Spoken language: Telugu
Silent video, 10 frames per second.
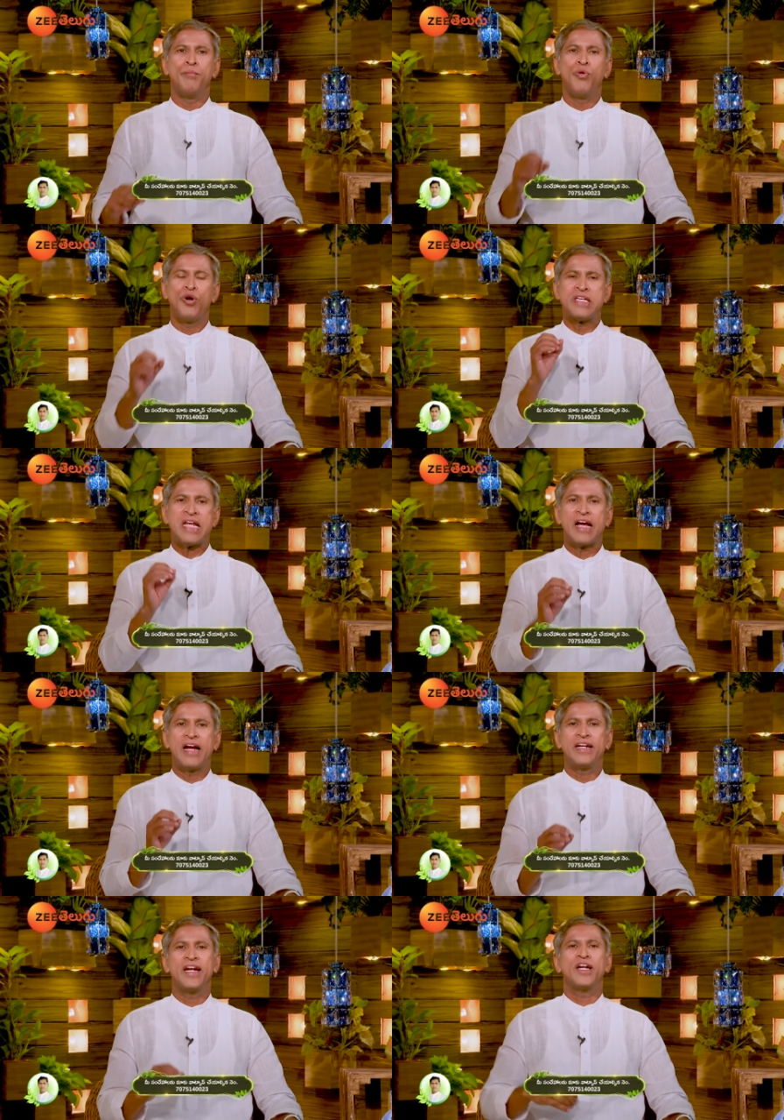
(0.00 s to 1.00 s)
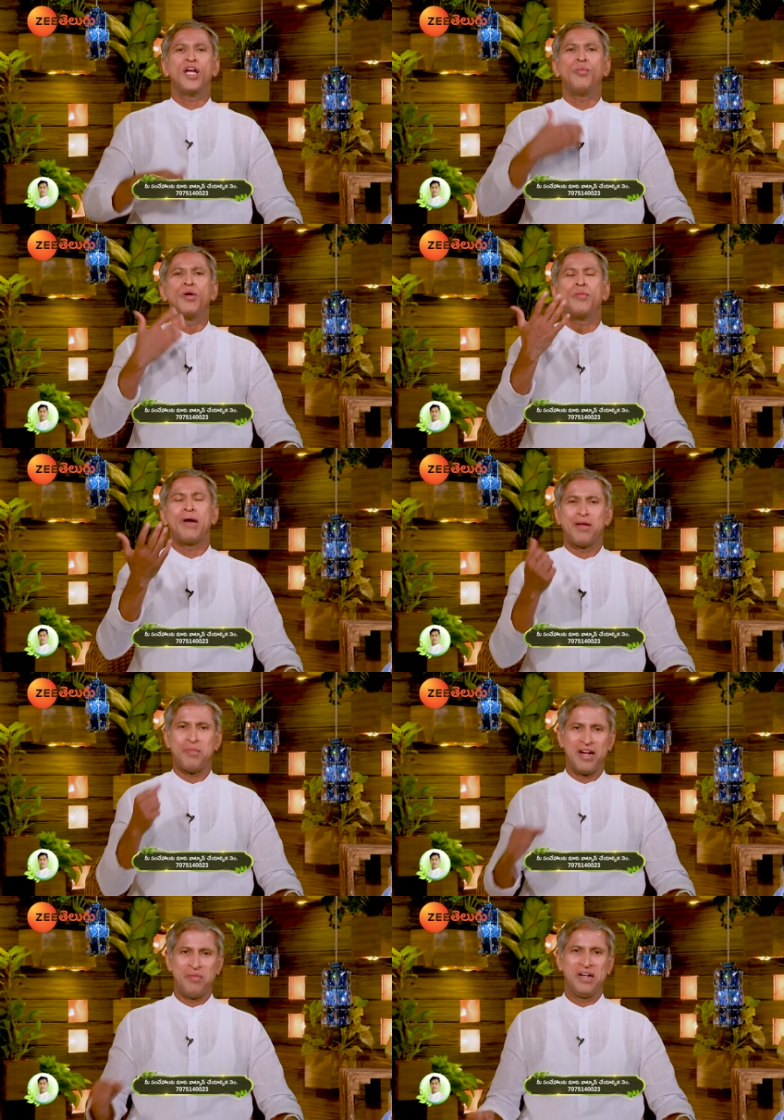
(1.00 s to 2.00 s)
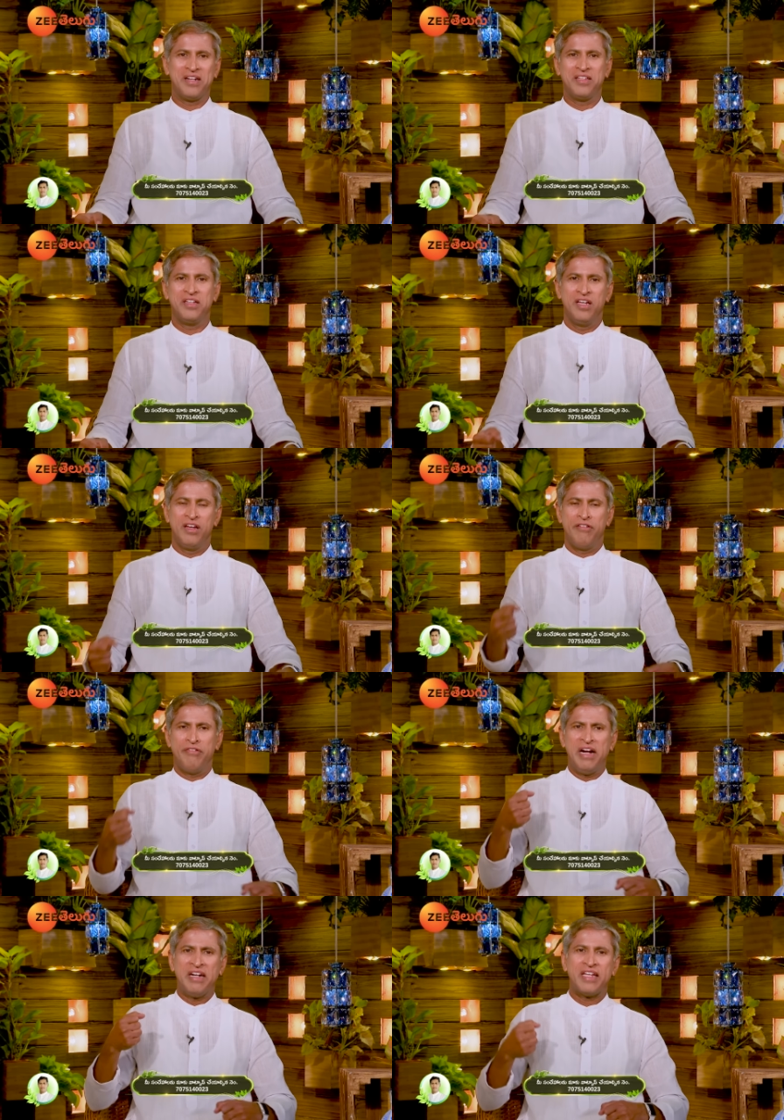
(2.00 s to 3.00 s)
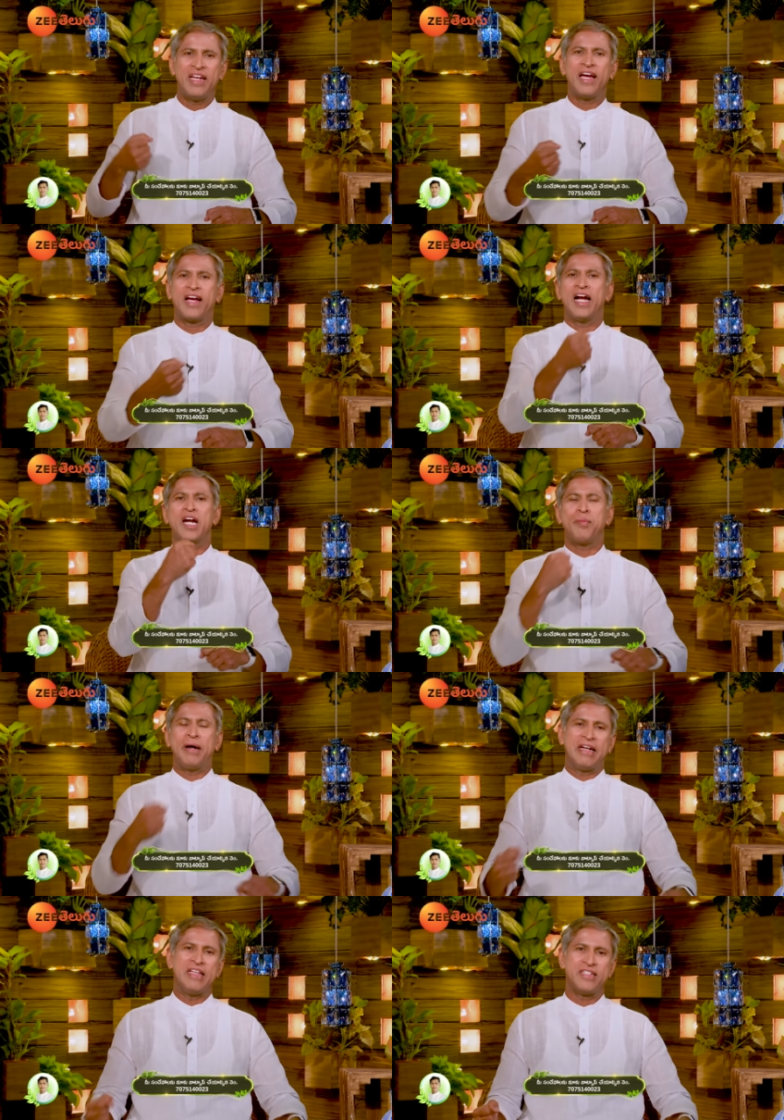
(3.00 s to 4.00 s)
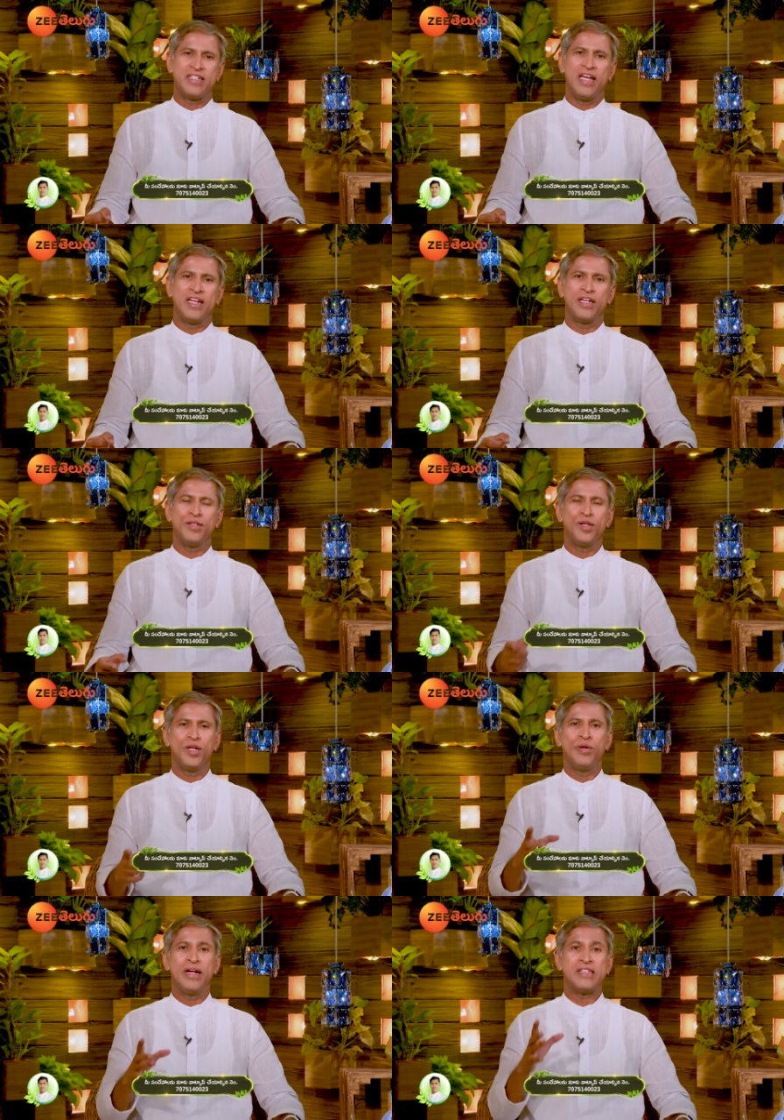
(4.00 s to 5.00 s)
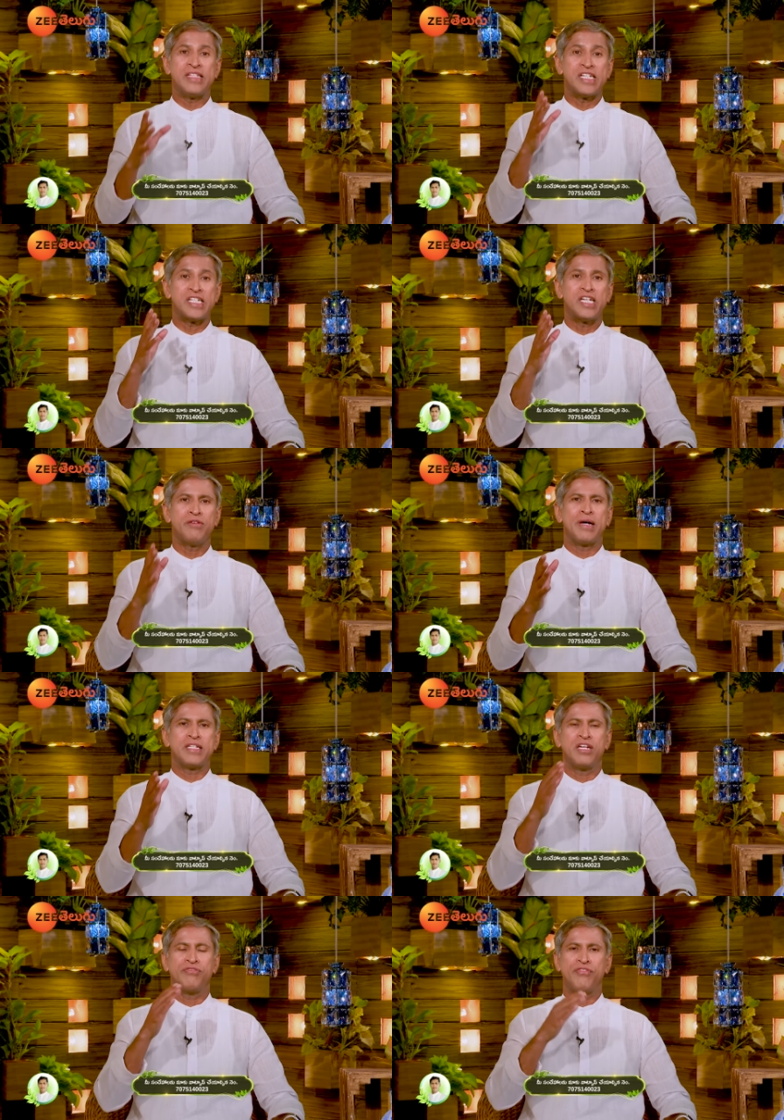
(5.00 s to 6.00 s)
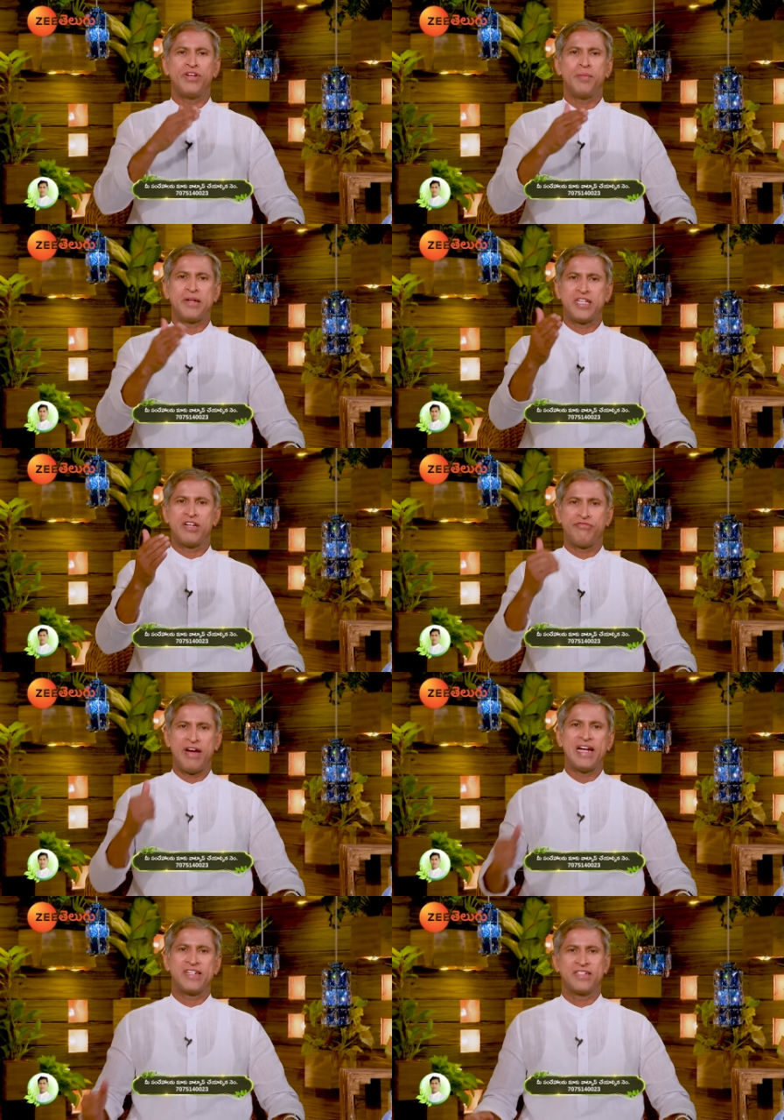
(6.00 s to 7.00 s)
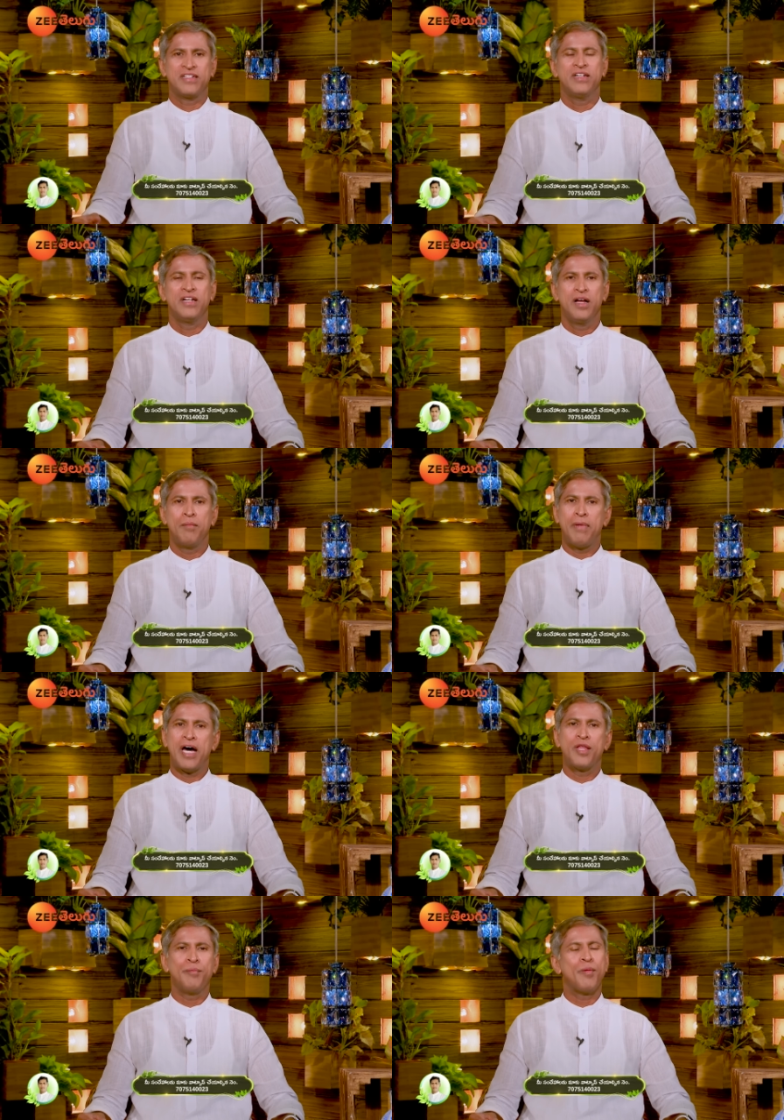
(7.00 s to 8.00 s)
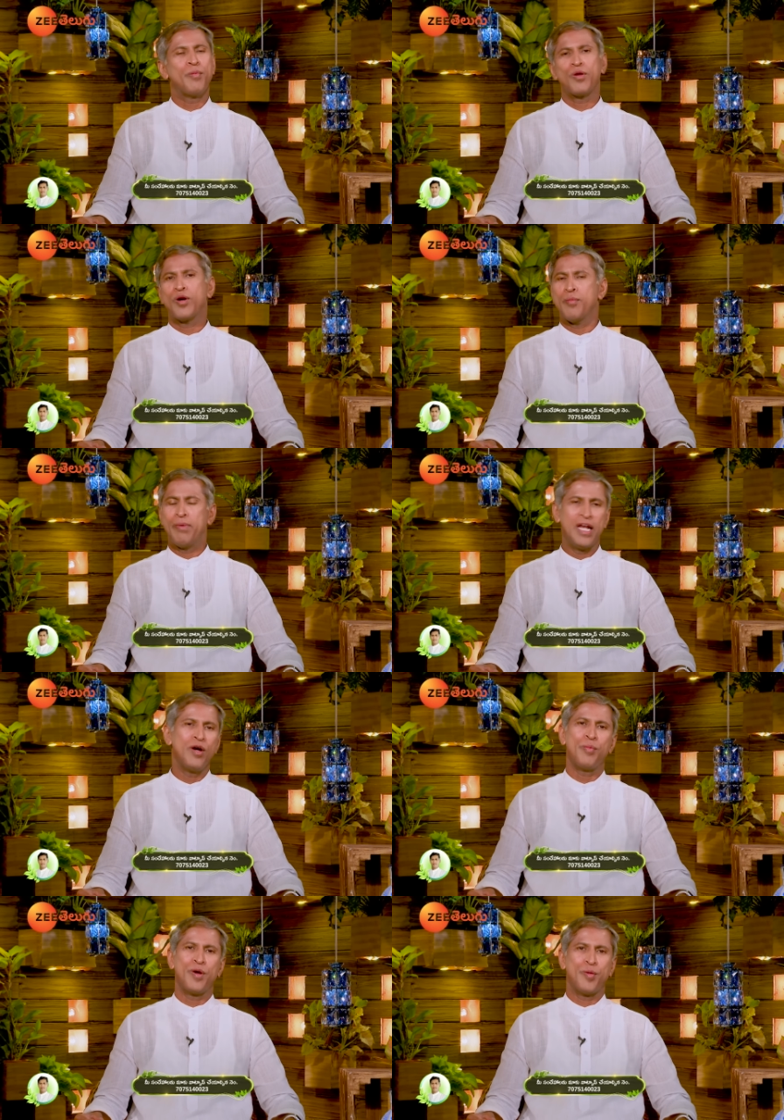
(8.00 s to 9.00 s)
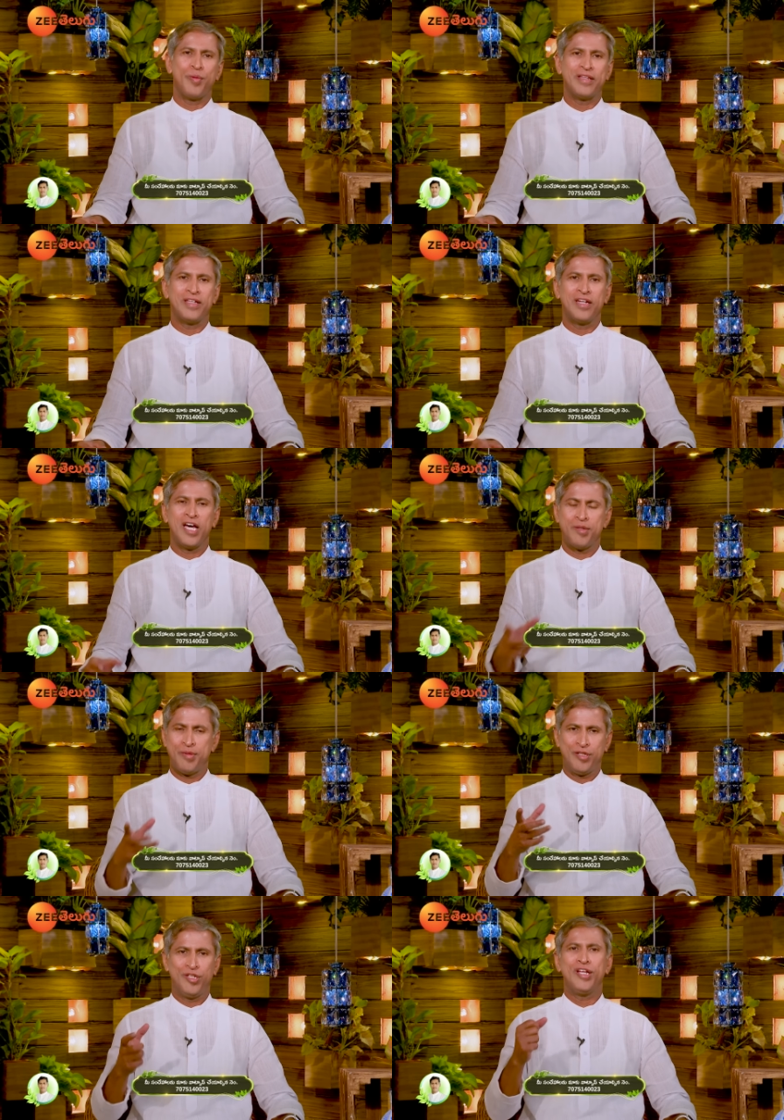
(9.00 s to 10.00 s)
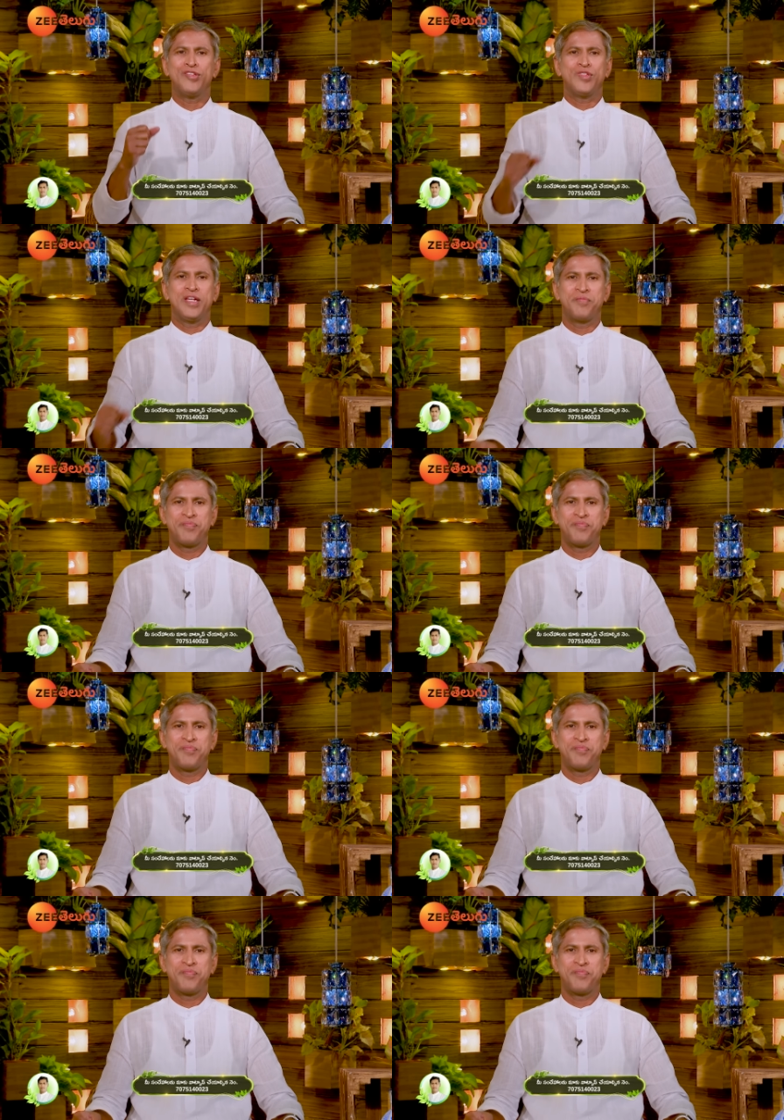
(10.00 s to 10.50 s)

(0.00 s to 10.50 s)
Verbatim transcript: భోజనం కంటే డబుల్ బలం అన్నమాట వెంటనే కండ పట్టించడానికి ఇందులో ఉండే సిక్స్టీ పర్సెంట్ ఫిఫ్టీ పర్సెంట్ ఫ్యాట్ బాదం పప్పులు కూడా భలే ఉపయోగపడతాయి నానబెట్టి తినేస్తే